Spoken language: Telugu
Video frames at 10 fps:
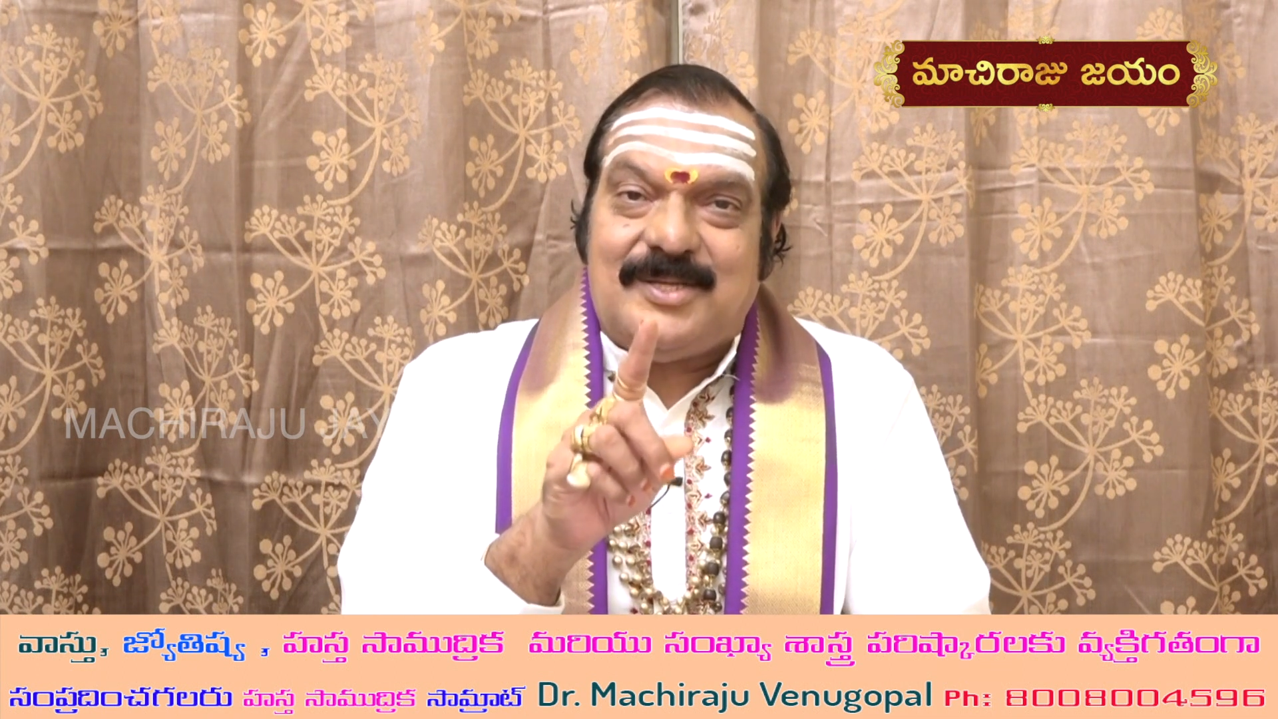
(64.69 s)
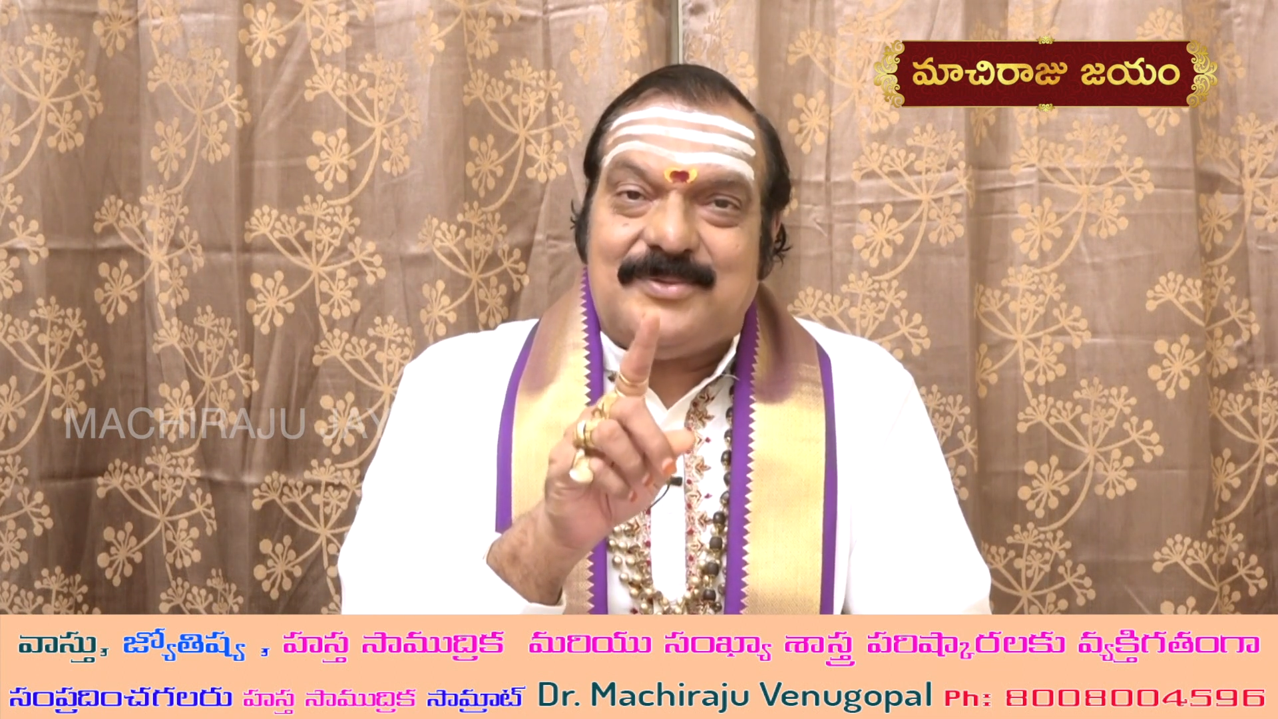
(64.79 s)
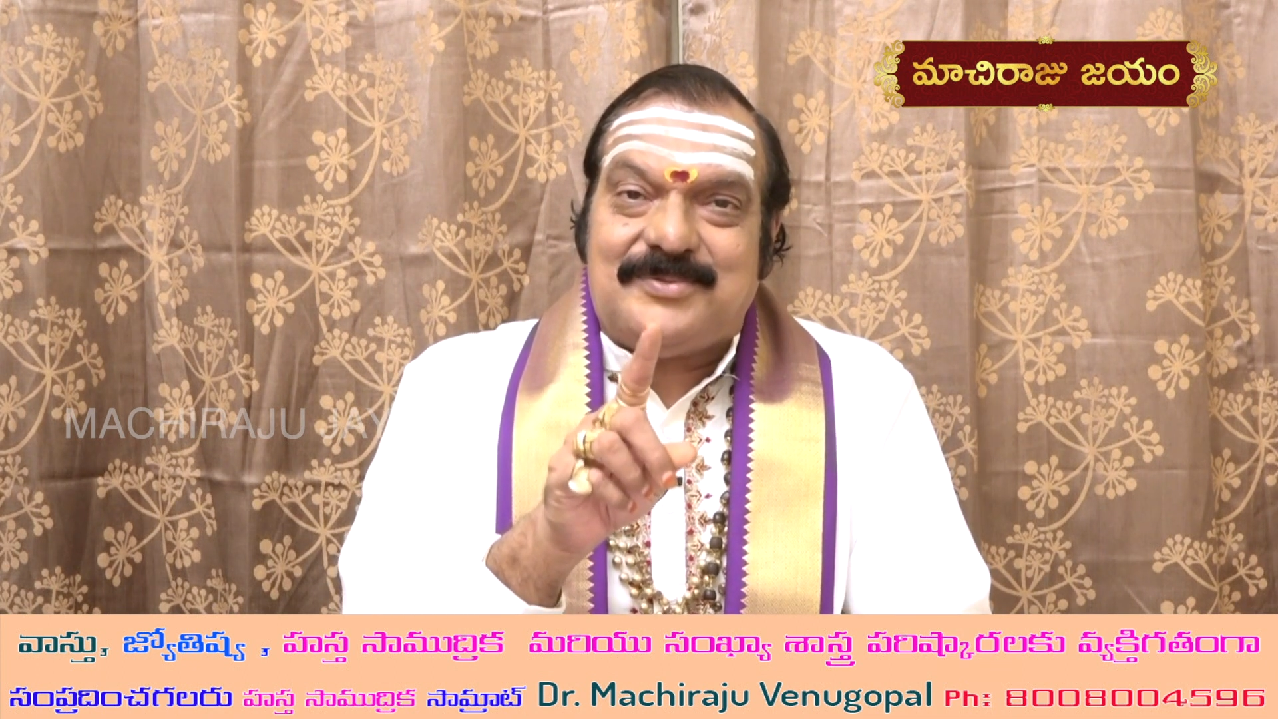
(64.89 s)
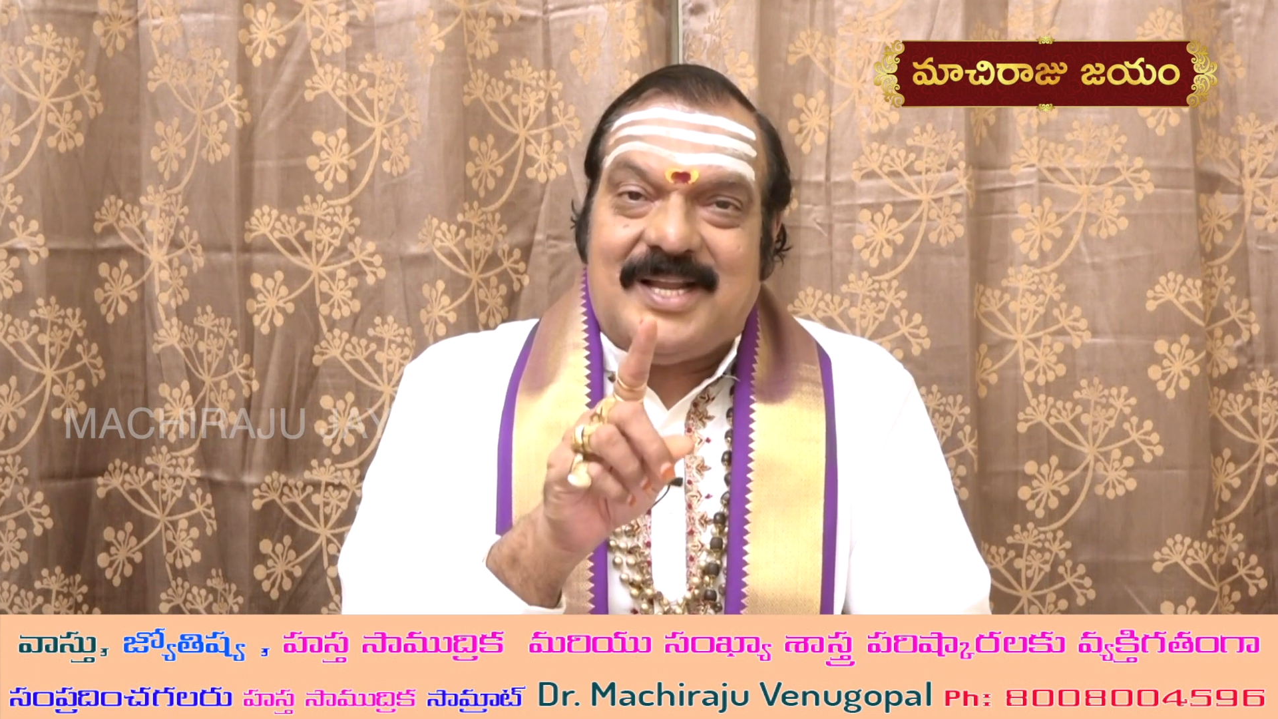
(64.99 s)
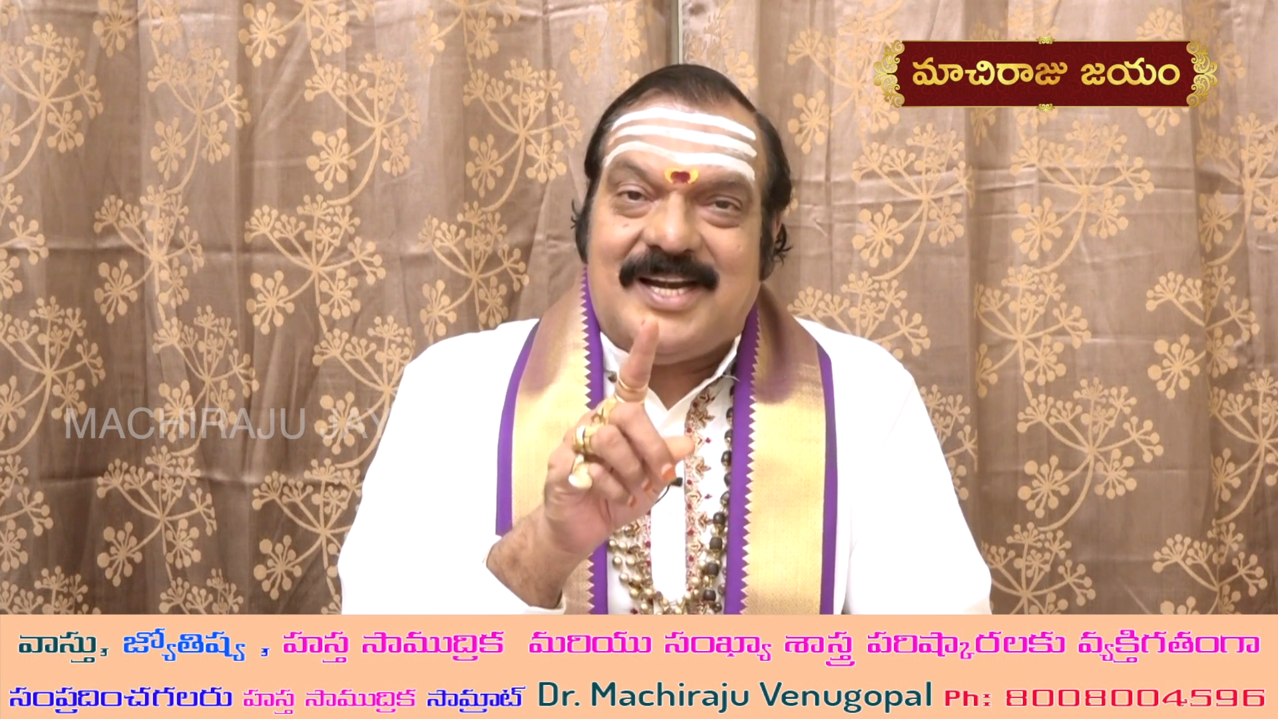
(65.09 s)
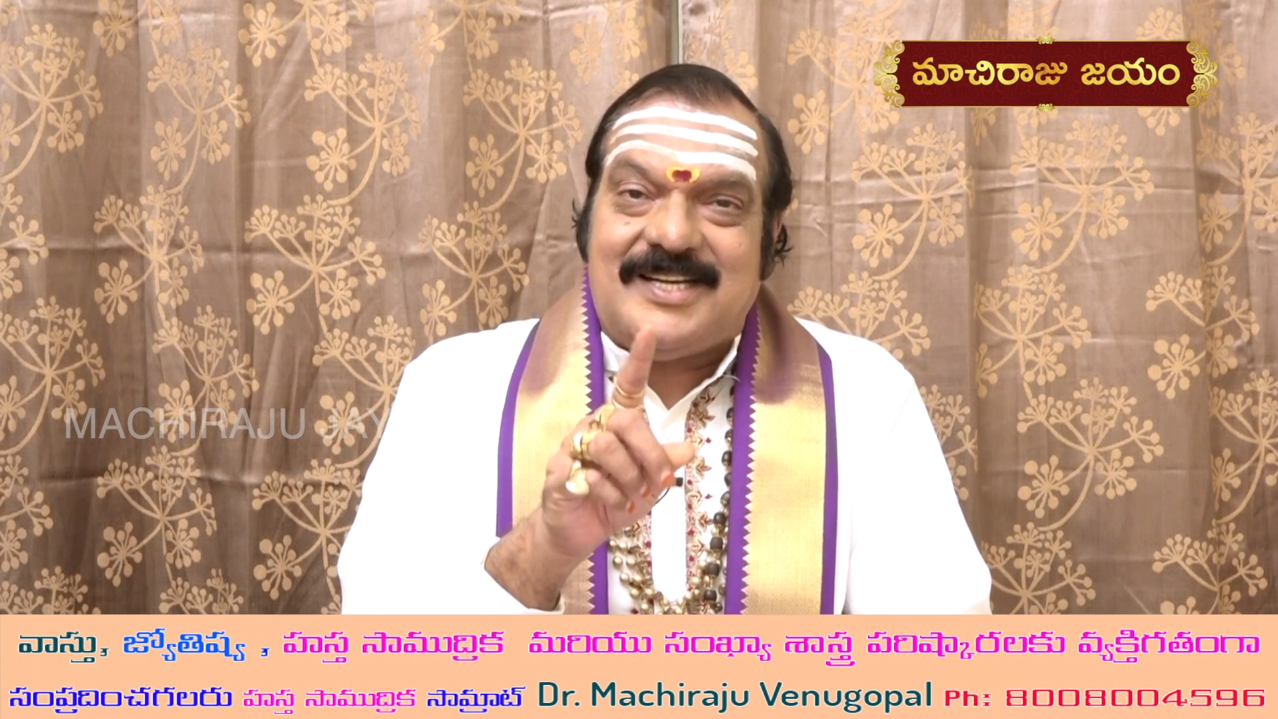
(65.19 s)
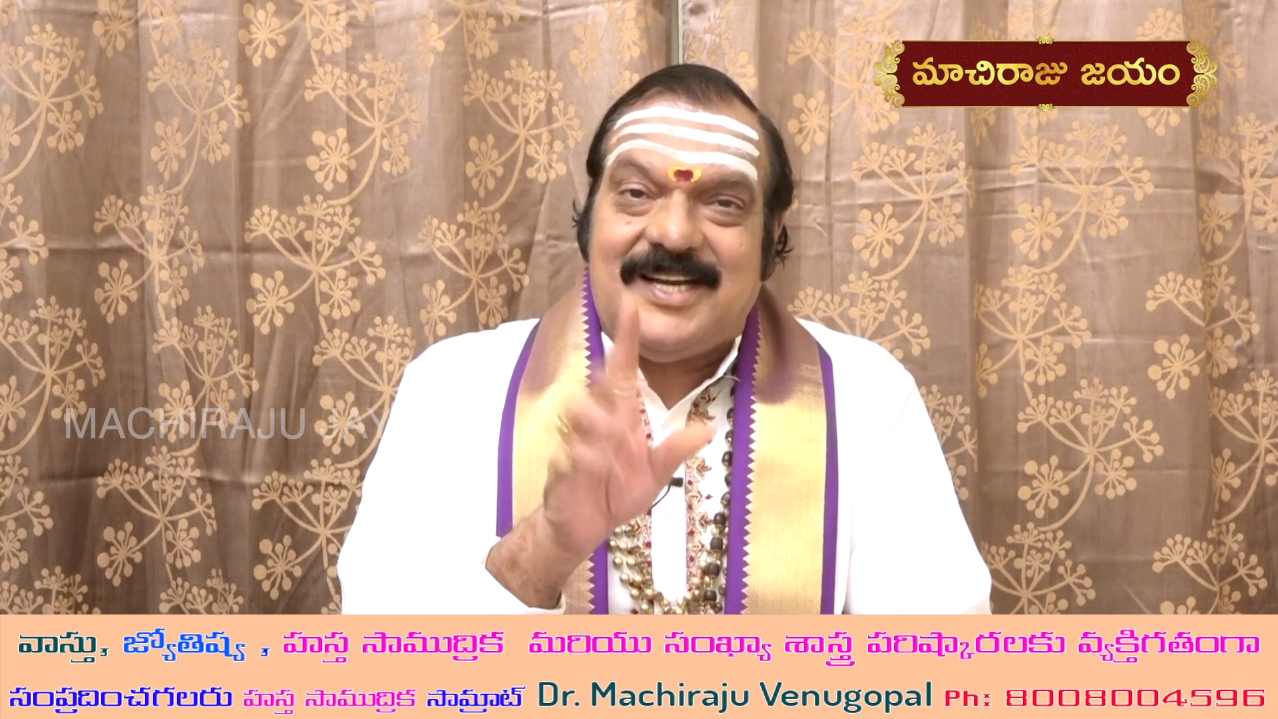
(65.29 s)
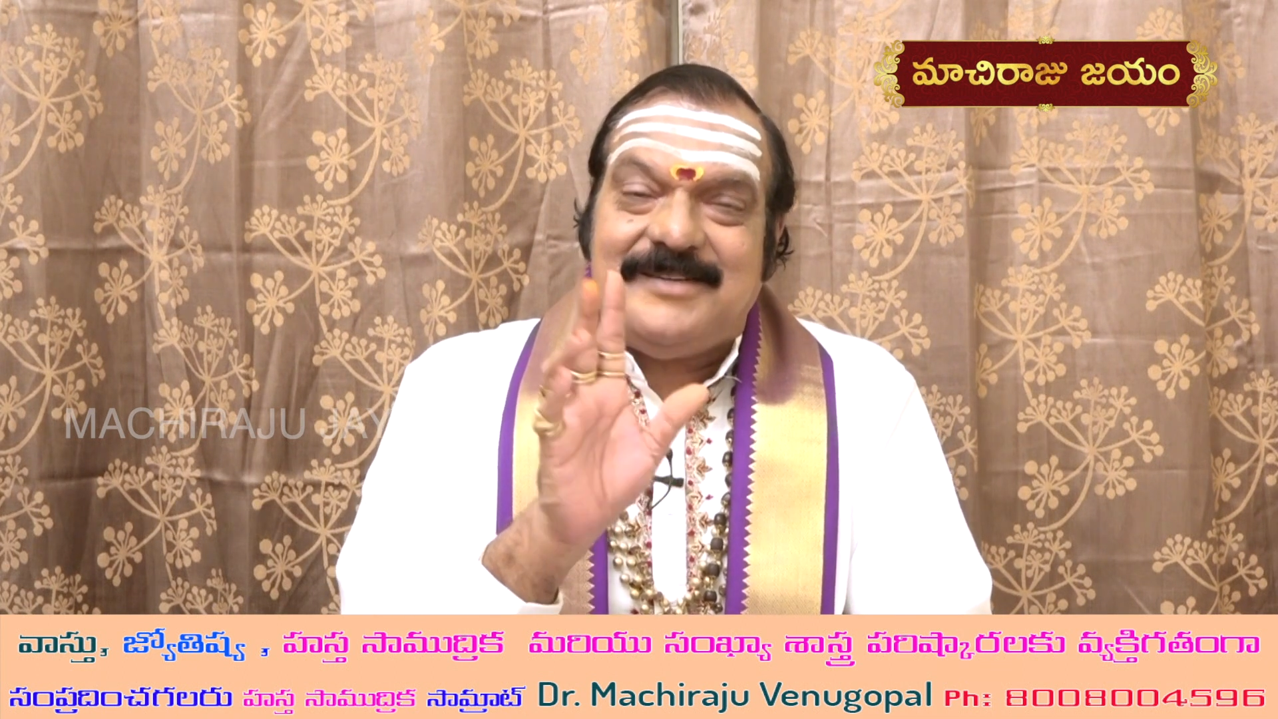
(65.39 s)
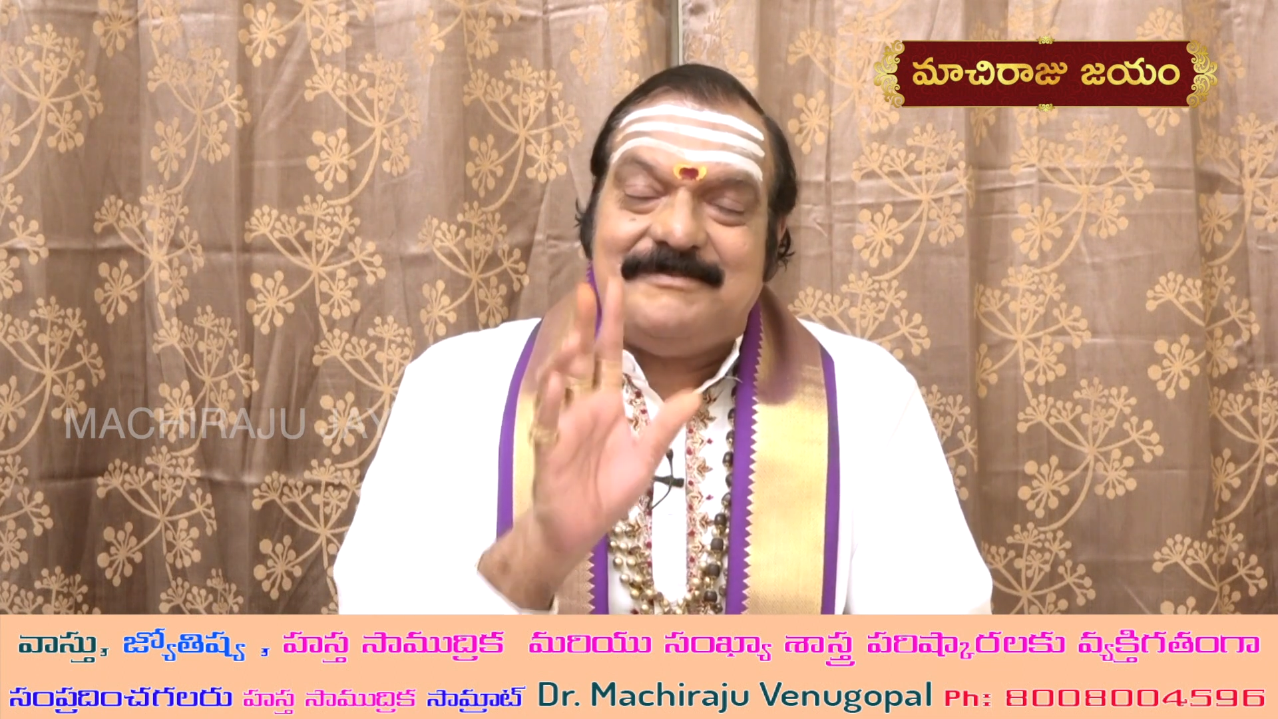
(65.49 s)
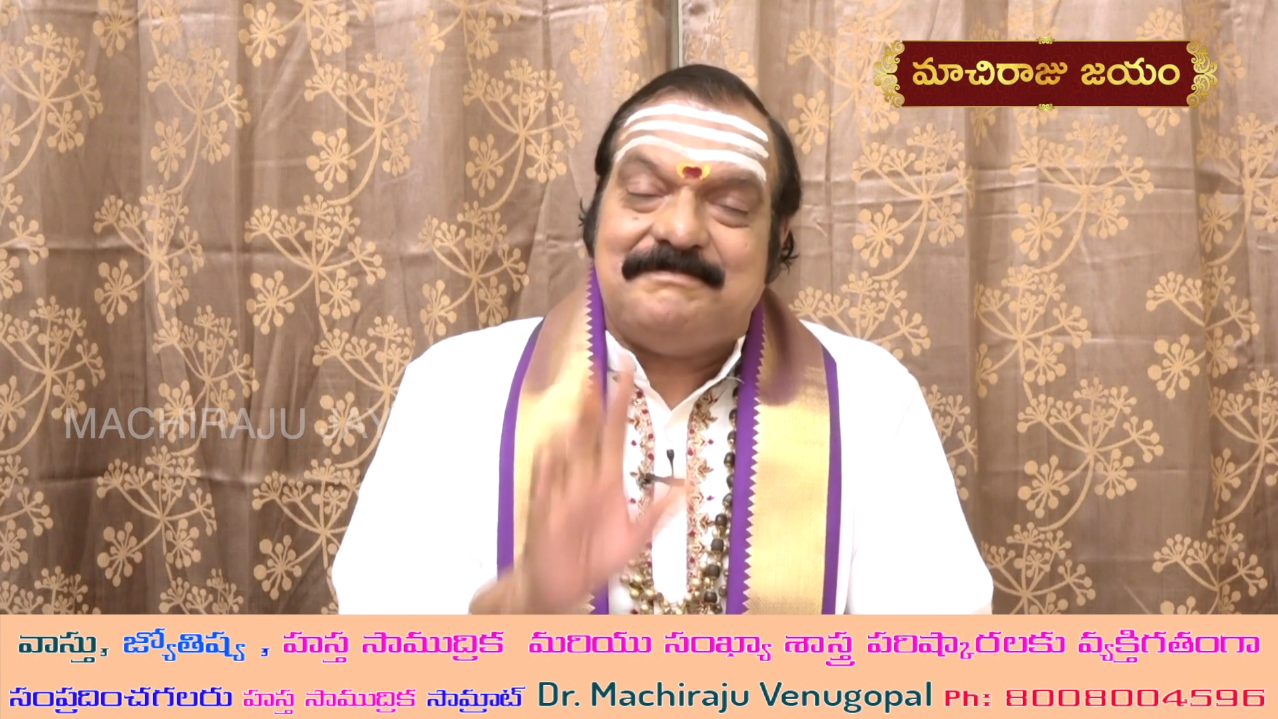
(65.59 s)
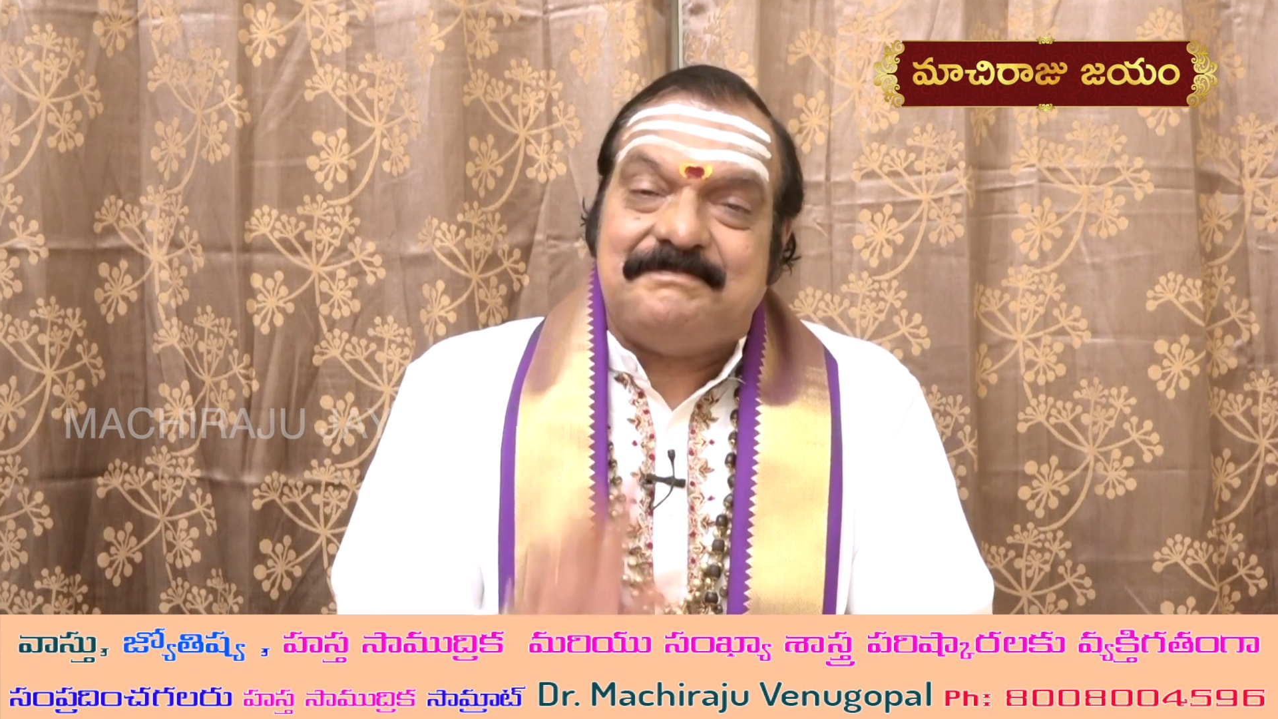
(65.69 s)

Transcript: తెలుస్తానంటాడు